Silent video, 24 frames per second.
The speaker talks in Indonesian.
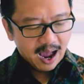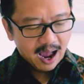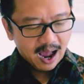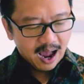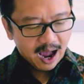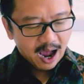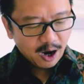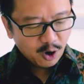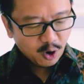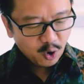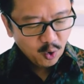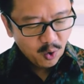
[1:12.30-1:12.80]

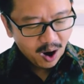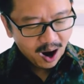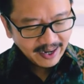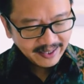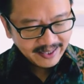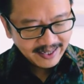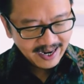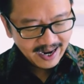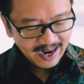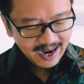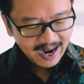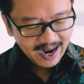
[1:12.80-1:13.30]
Aku
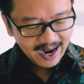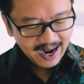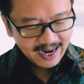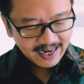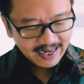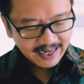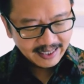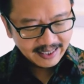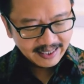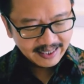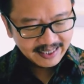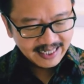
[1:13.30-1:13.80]
ada
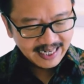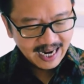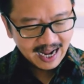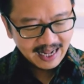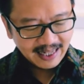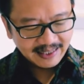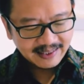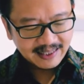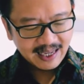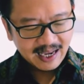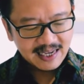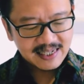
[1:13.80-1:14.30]
di
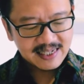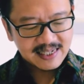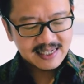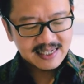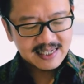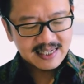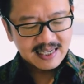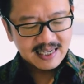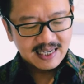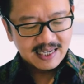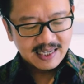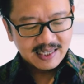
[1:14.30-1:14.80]

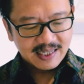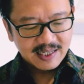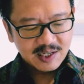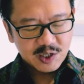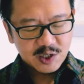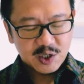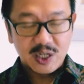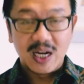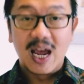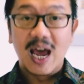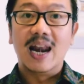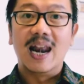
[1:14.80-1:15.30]
atas
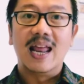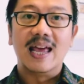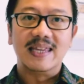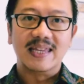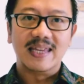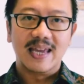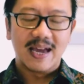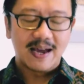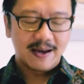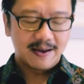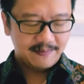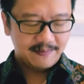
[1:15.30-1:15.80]
segalanya.